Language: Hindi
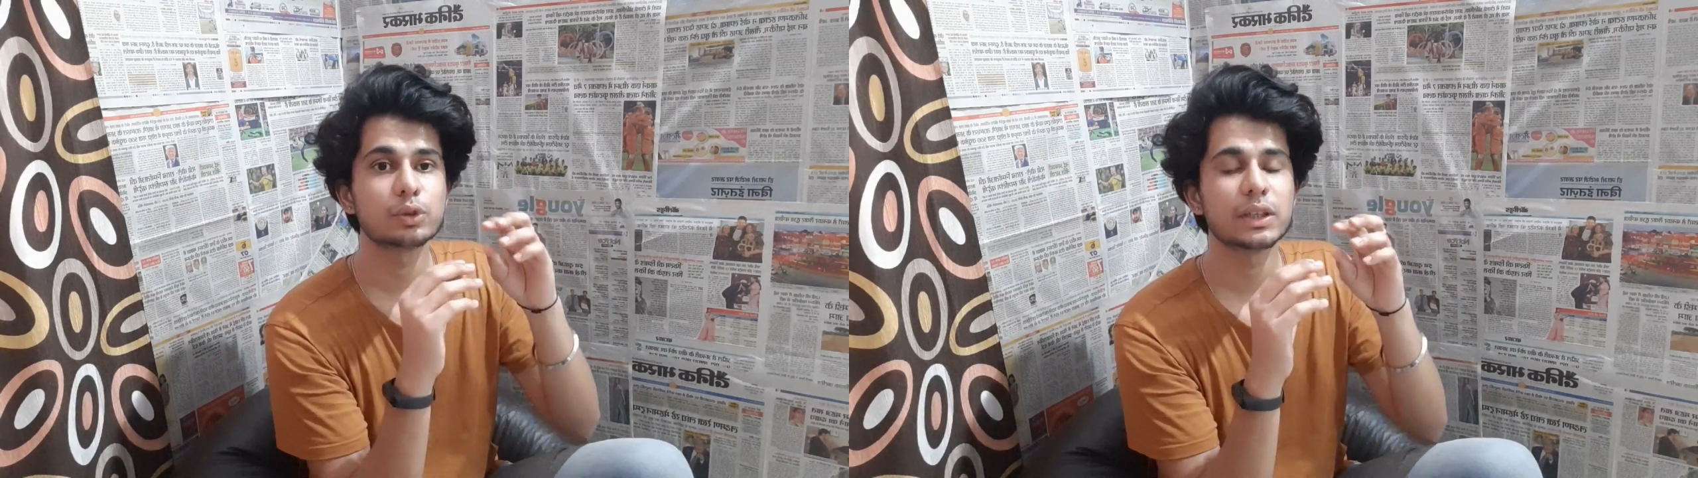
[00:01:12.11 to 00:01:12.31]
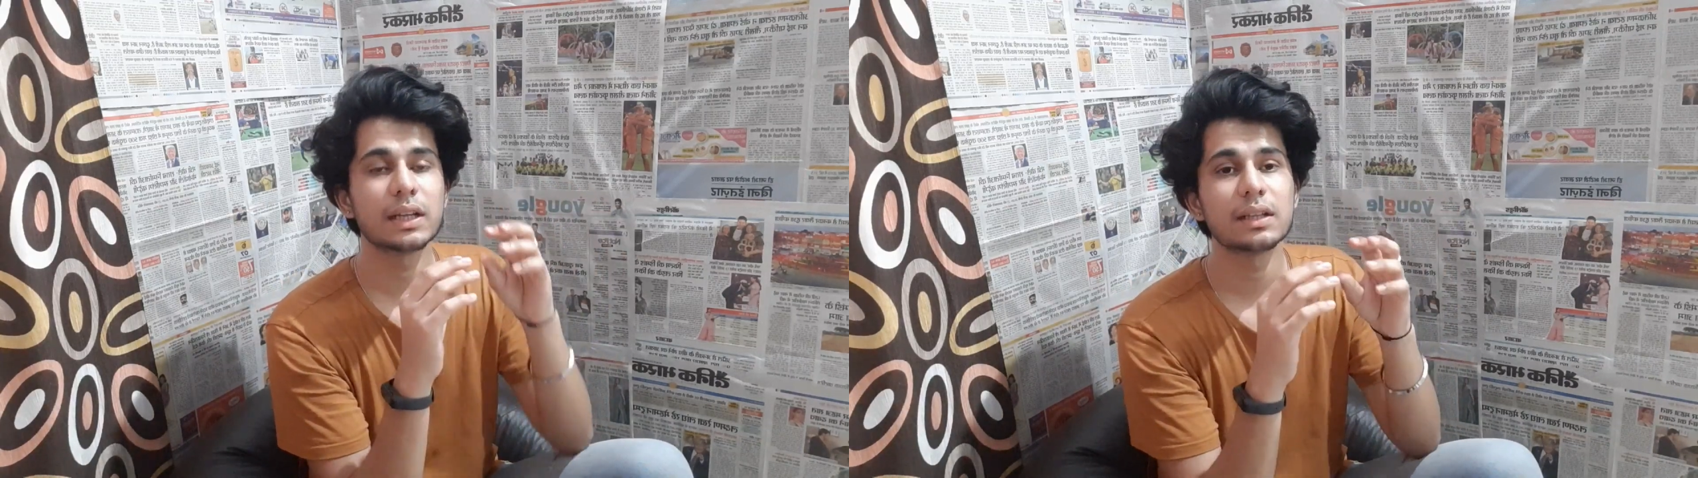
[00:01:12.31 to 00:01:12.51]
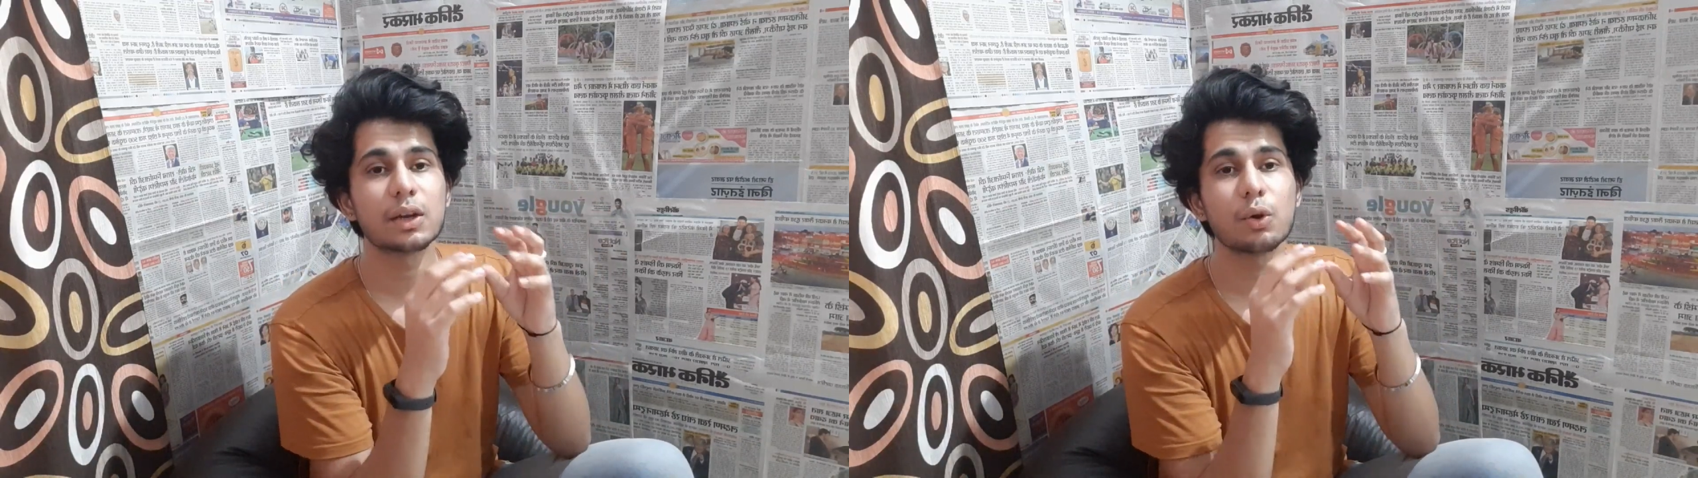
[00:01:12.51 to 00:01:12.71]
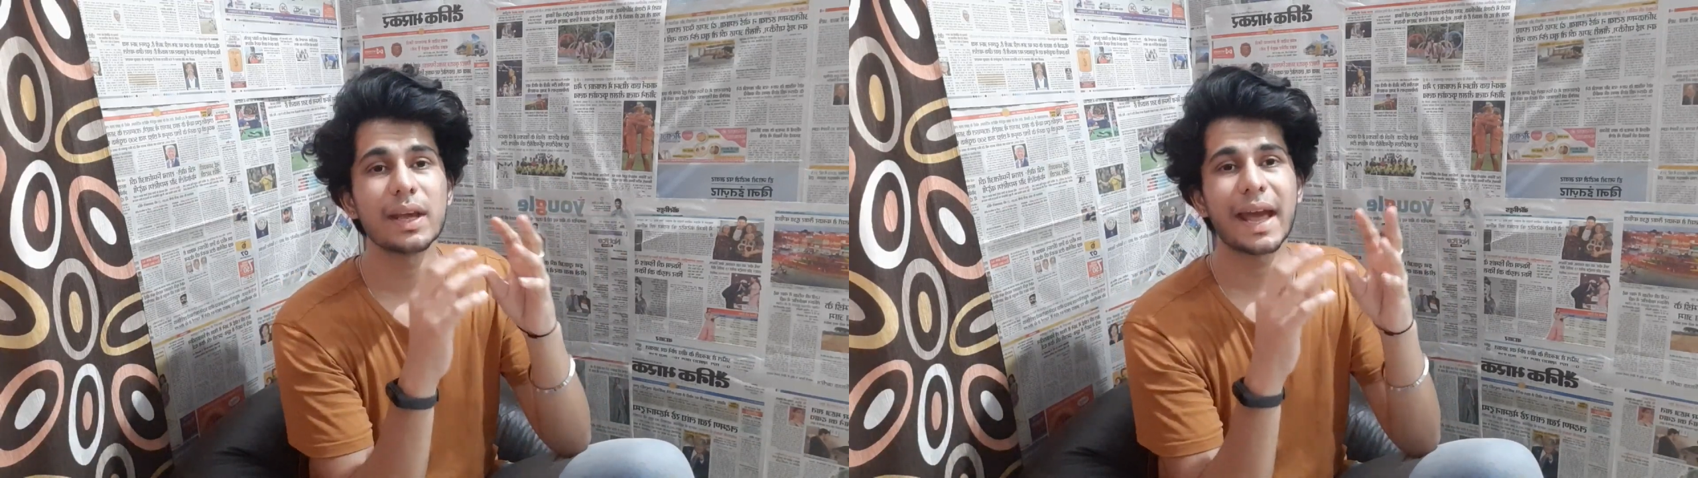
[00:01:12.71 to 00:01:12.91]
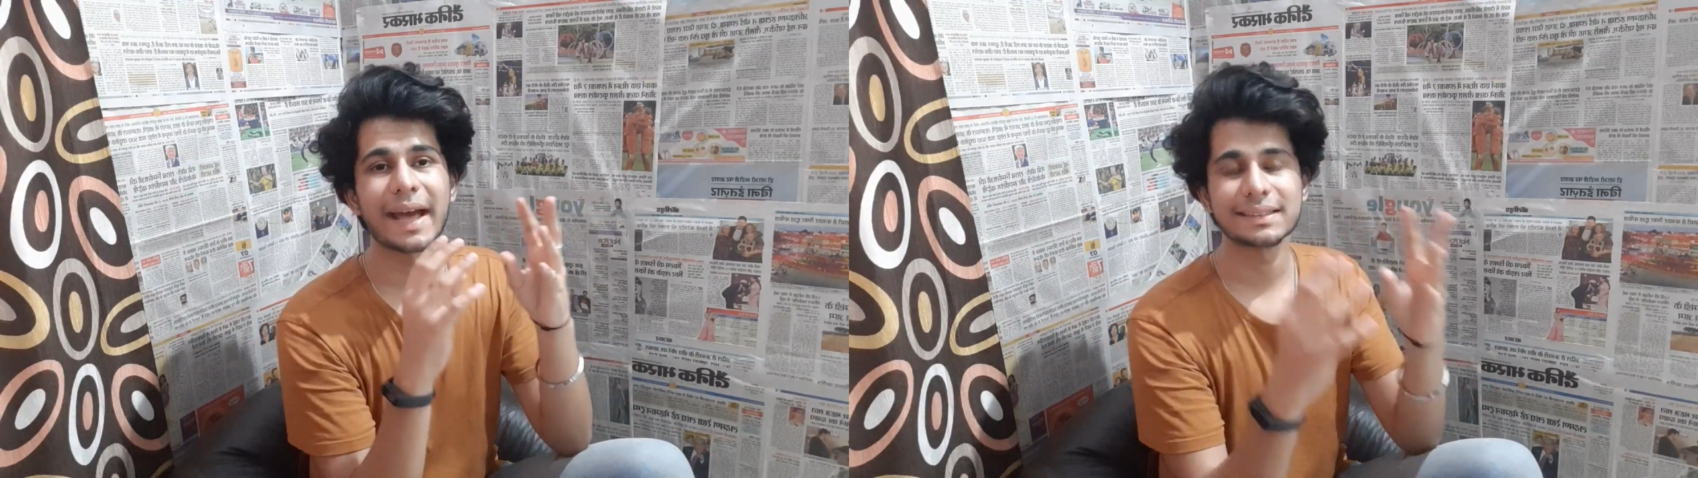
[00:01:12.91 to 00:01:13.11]
उसके अंदर
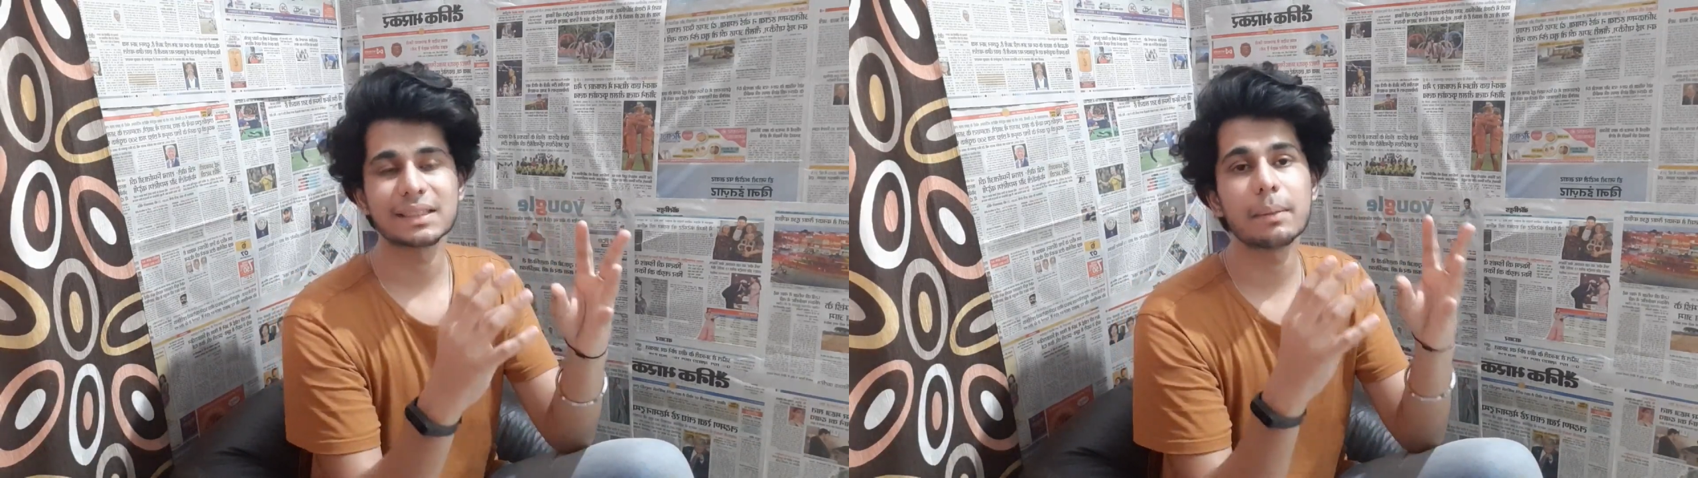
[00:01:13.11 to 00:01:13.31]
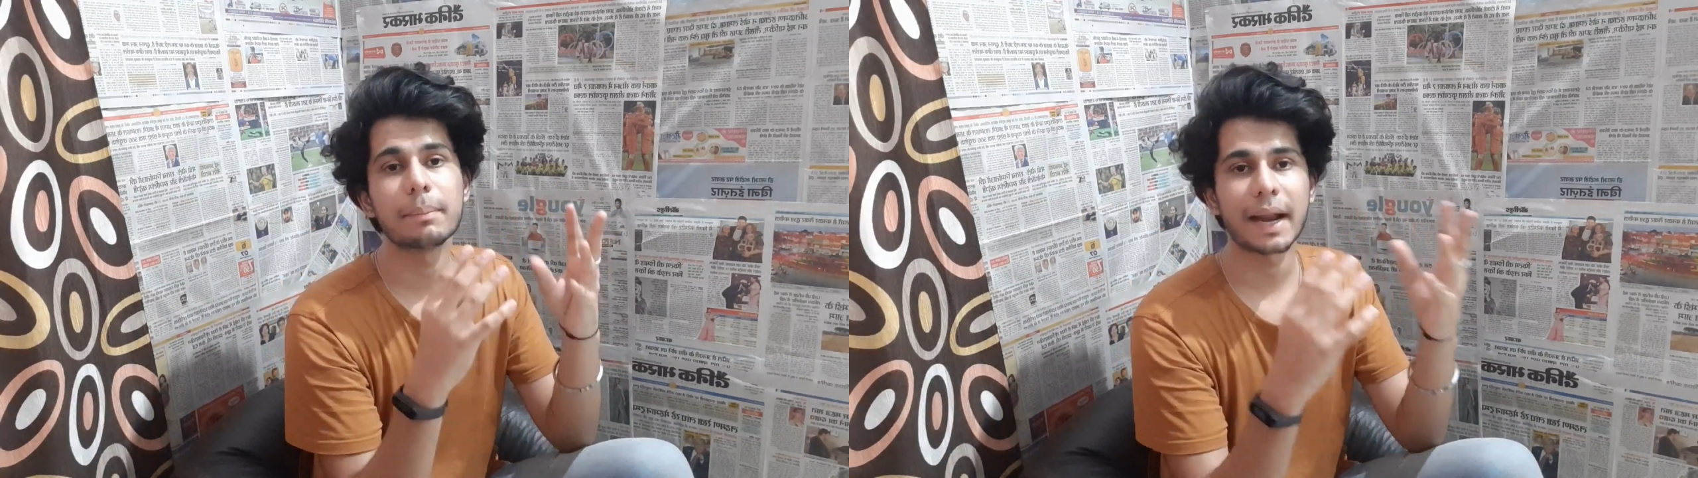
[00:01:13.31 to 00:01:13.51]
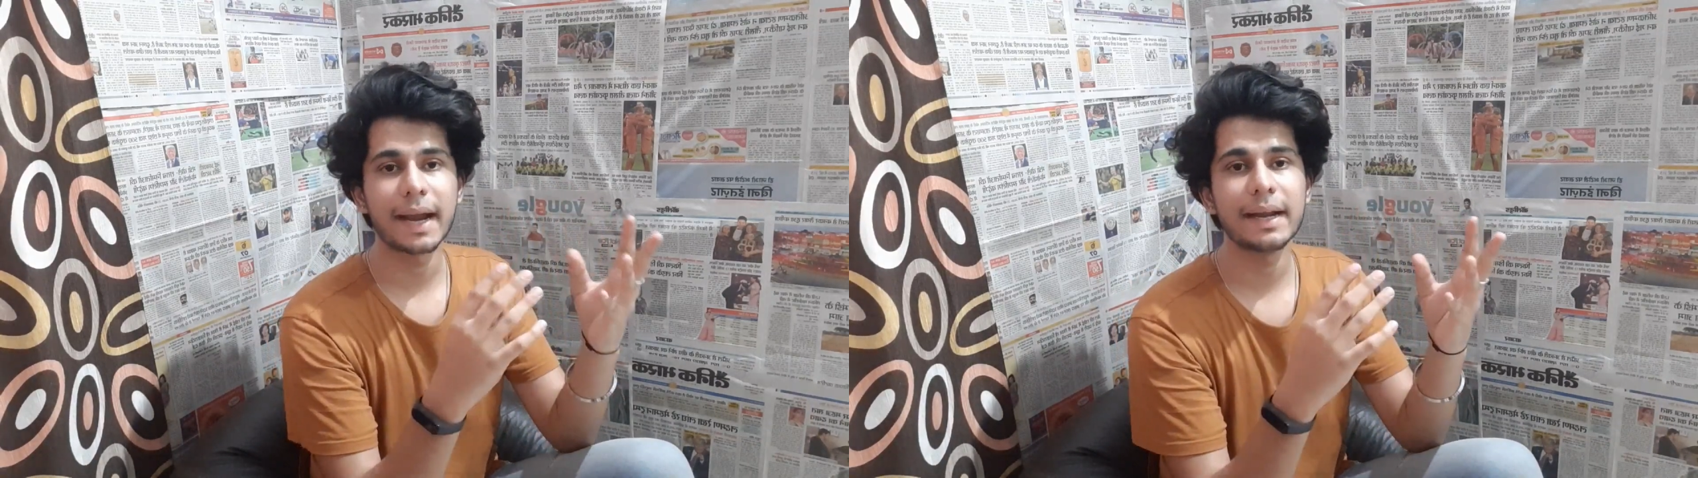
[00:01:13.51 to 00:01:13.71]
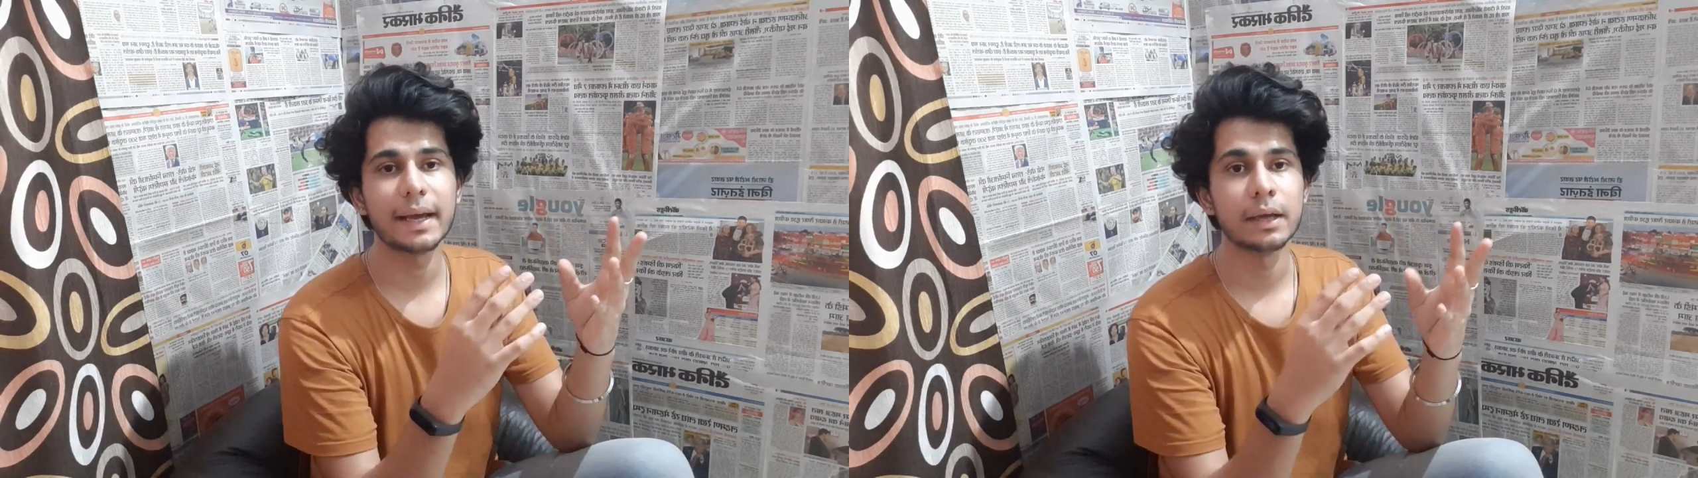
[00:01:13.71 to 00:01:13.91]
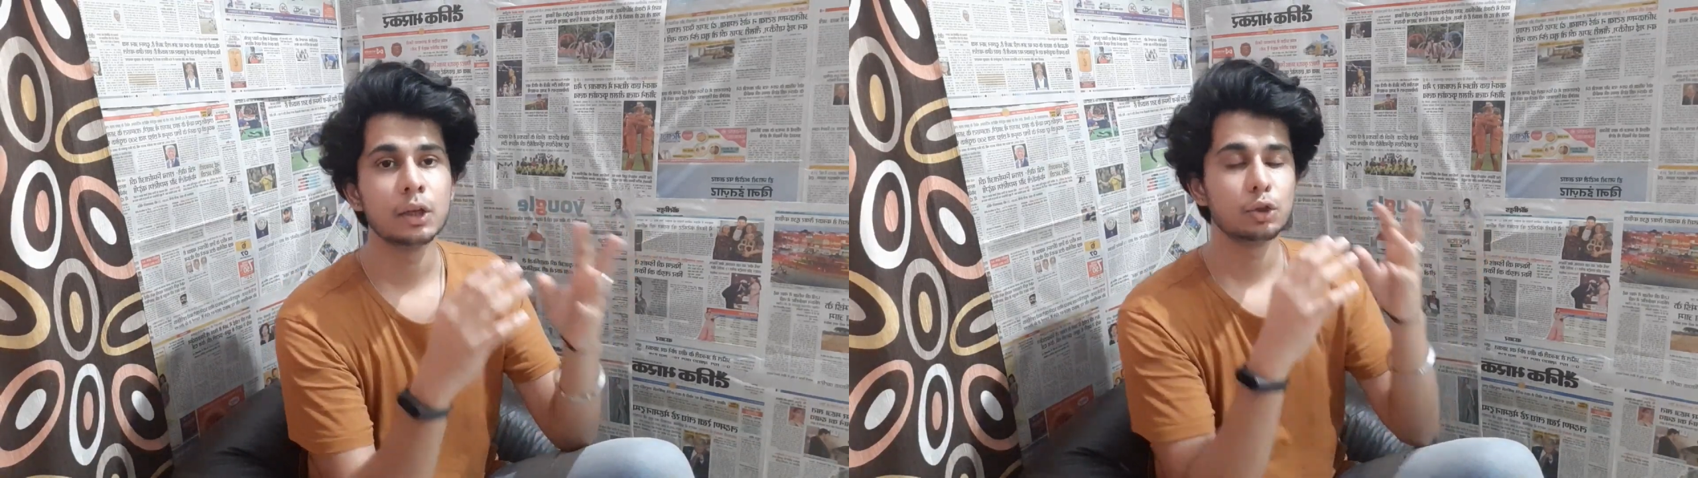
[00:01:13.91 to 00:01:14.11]
कोई ऐसा ब्रांड है